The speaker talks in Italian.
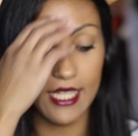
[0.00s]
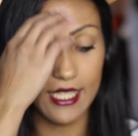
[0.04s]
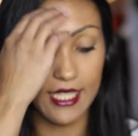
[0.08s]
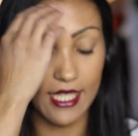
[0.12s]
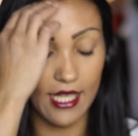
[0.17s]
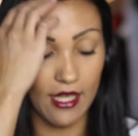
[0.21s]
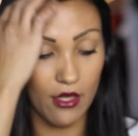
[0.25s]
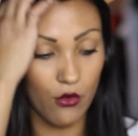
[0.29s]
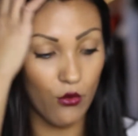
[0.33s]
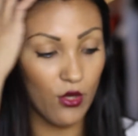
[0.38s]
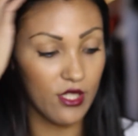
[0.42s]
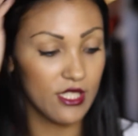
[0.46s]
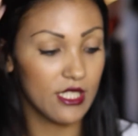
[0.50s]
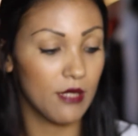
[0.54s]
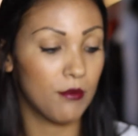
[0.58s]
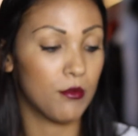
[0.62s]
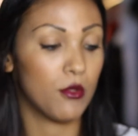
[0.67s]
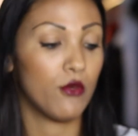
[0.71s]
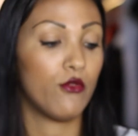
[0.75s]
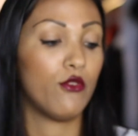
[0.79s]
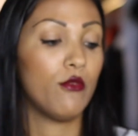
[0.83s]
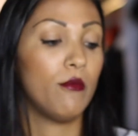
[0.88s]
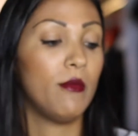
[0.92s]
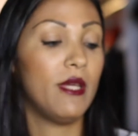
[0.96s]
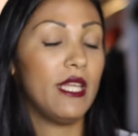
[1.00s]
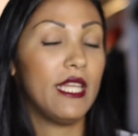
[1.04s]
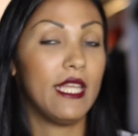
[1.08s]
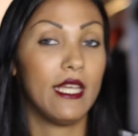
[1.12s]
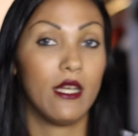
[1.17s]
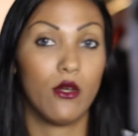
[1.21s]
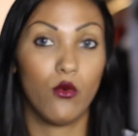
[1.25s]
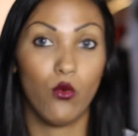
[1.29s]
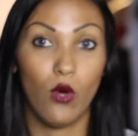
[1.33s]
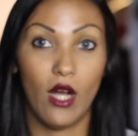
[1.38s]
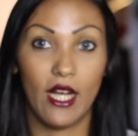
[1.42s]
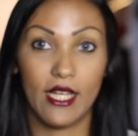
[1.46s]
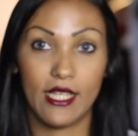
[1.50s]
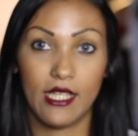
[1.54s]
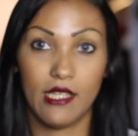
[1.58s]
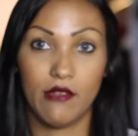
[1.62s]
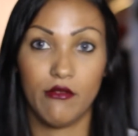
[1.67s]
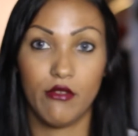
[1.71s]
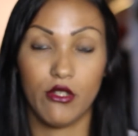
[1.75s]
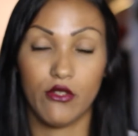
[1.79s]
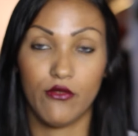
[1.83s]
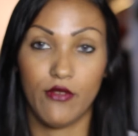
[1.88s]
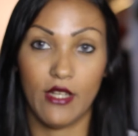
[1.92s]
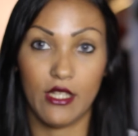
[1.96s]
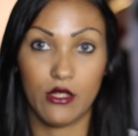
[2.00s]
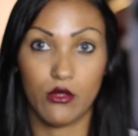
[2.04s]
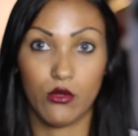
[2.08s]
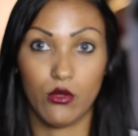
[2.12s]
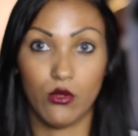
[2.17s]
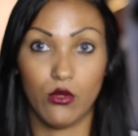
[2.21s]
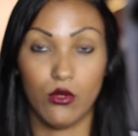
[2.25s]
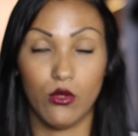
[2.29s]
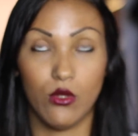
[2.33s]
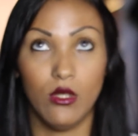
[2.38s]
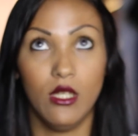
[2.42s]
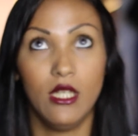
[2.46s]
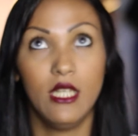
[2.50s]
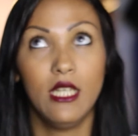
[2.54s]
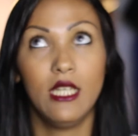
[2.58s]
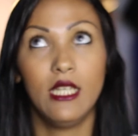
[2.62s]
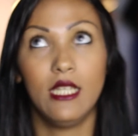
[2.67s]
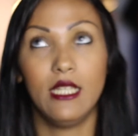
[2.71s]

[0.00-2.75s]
anche in questa profumeria qua che vi ho fatto